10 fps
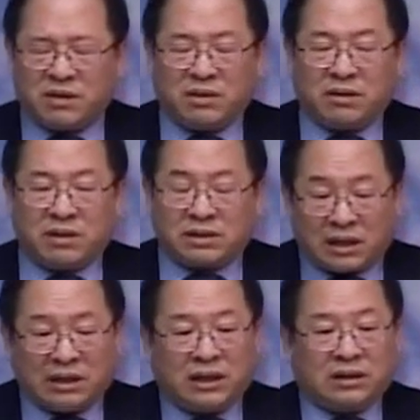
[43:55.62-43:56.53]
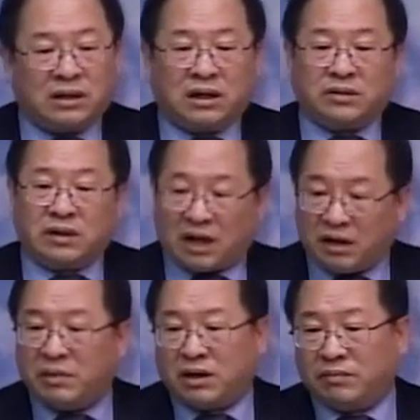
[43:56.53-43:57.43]
말미암아 살겠다라는
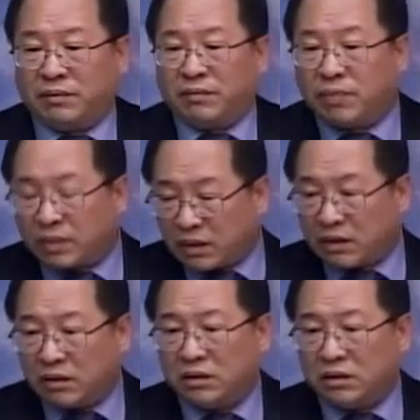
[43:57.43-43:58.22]
갈망함 어...